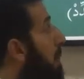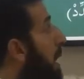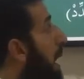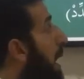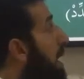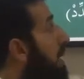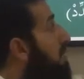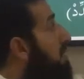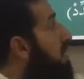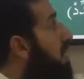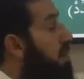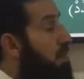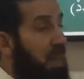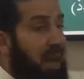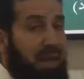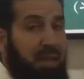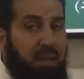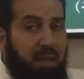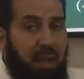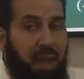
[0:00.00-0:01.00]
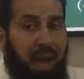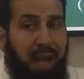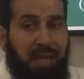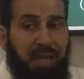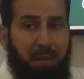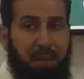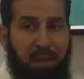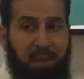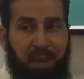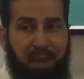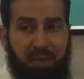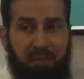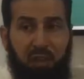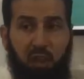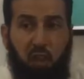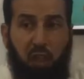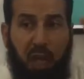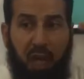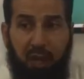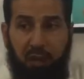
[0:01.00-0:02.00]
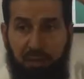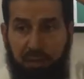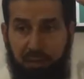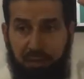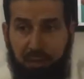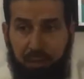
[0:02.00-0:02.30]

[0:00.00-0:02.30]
عكس المد عدم المد فيش الف